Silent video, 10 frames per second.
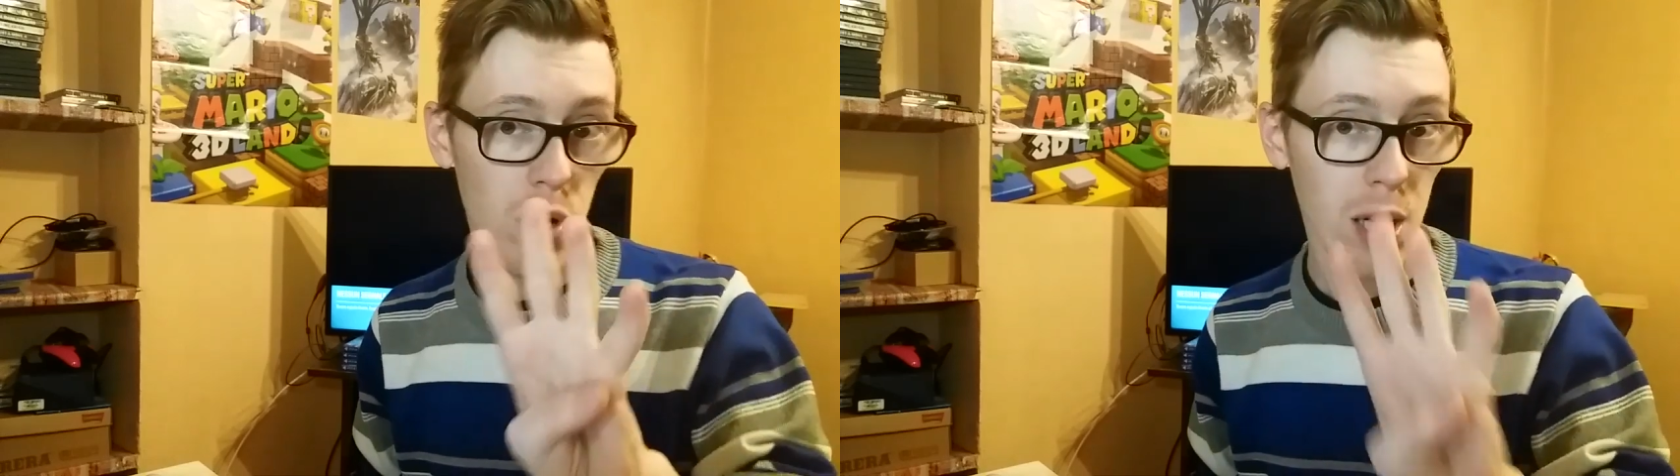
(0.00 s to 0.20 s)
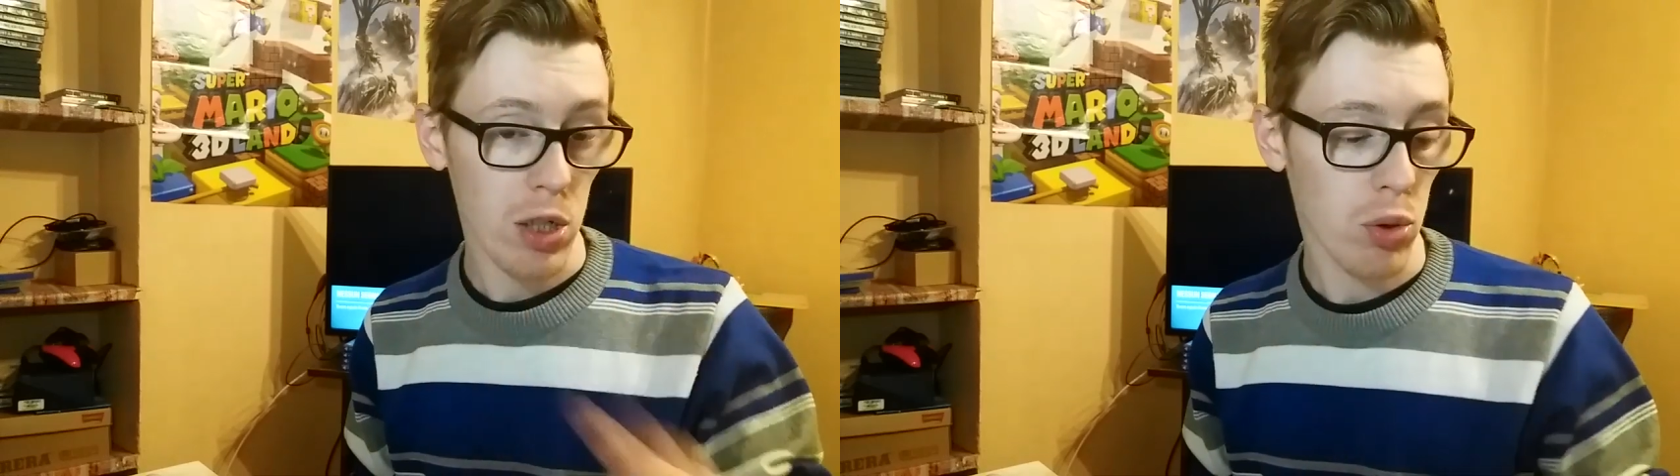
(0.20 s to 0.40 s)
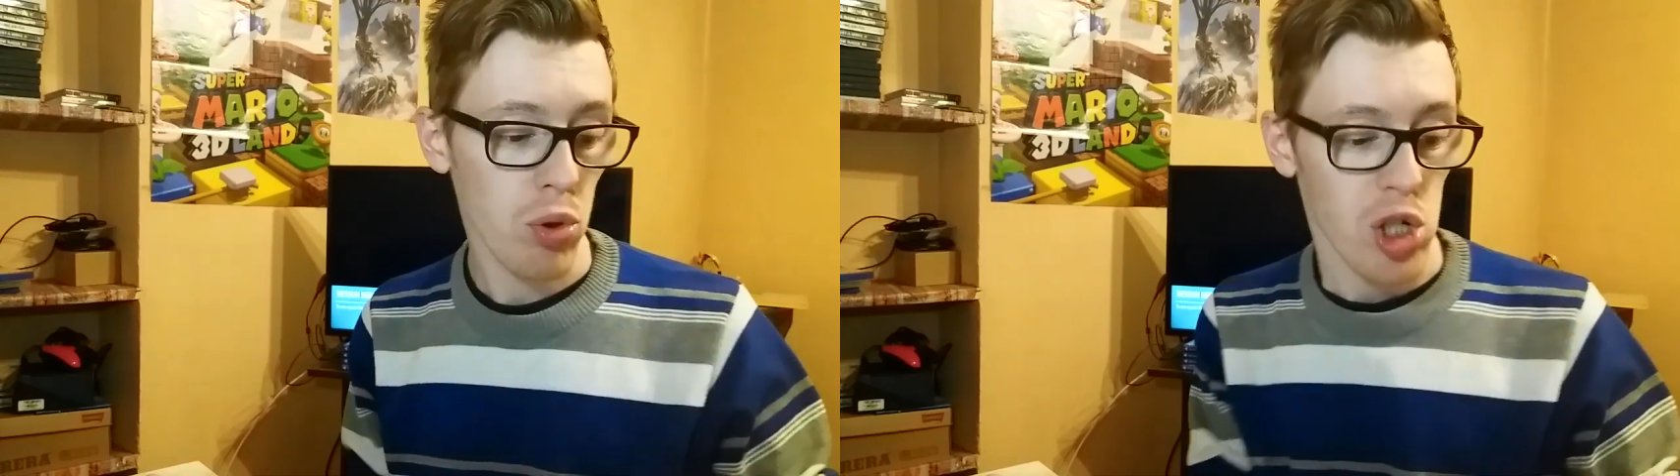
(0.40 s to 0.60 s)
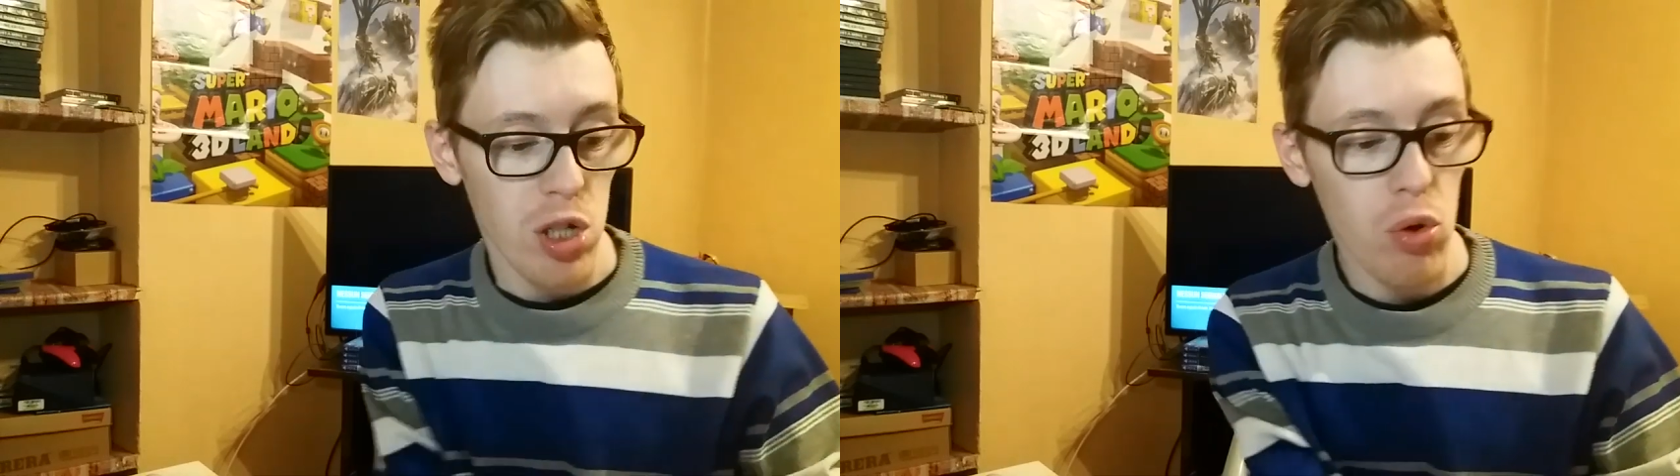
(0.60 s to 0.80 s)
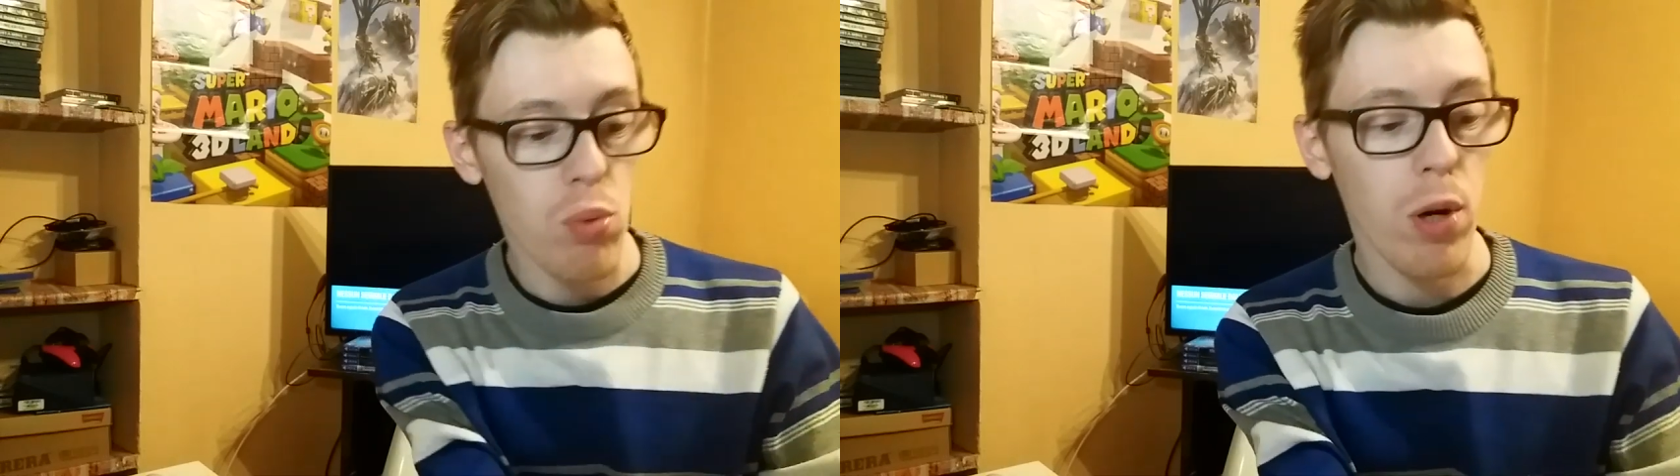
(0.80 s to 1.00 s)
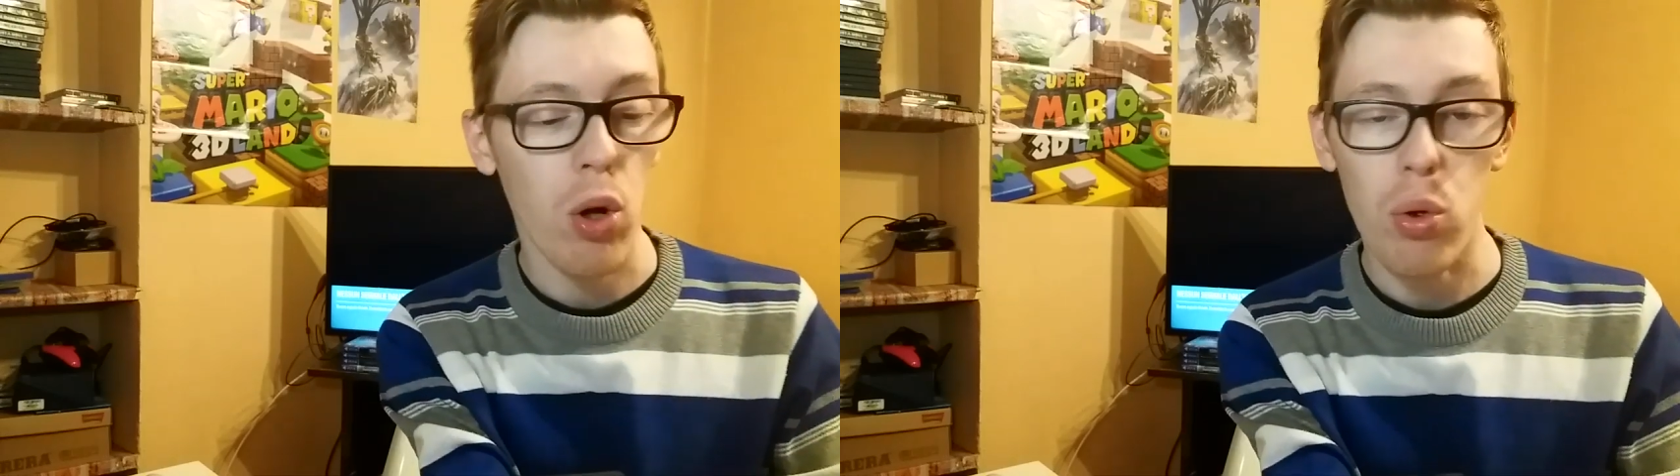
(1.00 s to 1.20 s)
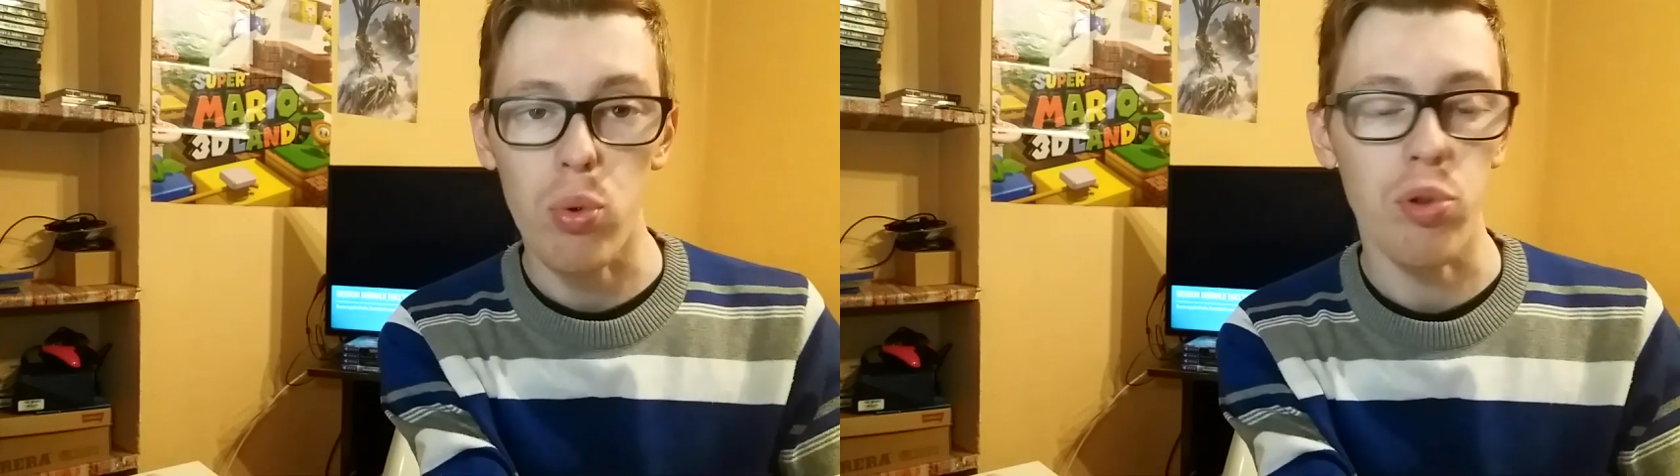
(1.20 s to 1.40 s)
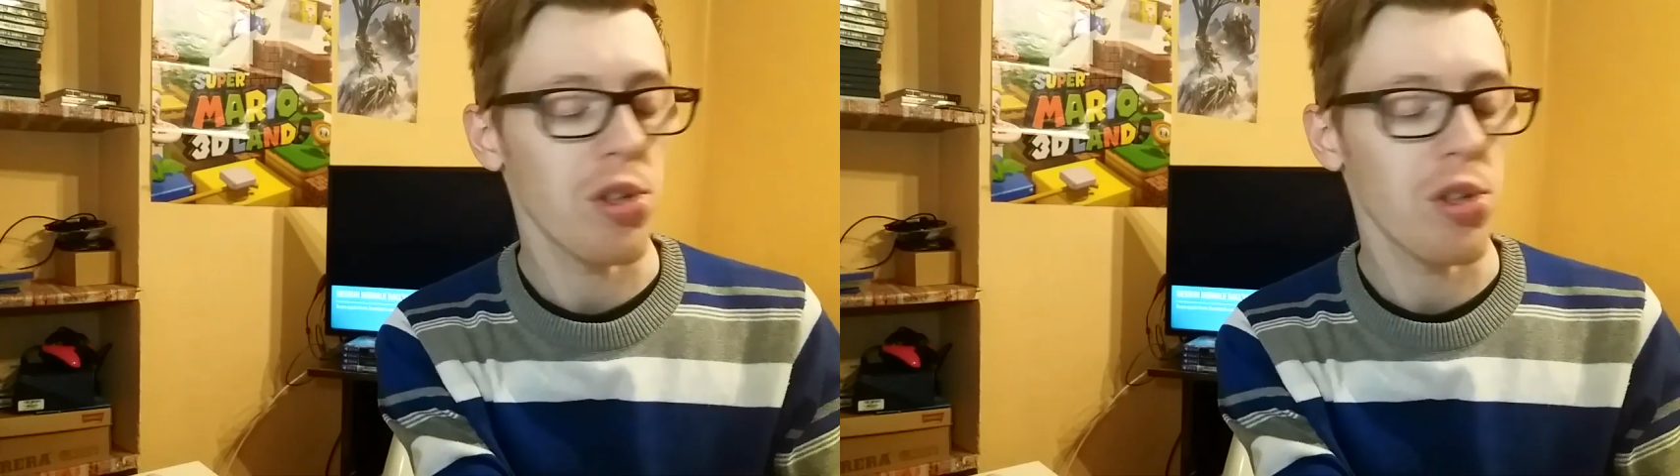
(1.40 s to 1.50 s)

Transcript: cartucce di numero loose